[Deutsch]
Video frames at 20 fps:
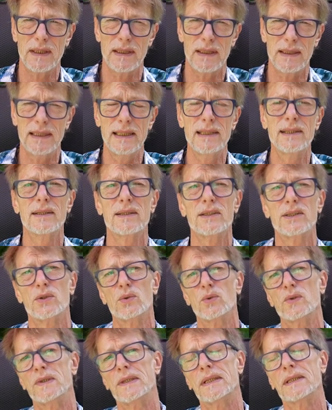niedrig
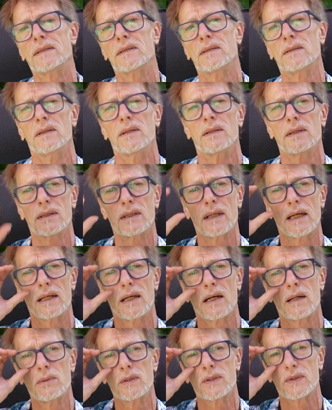dosierten äh,
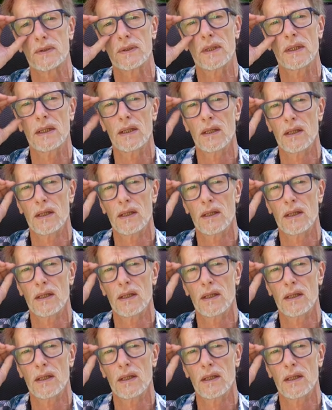Cannabis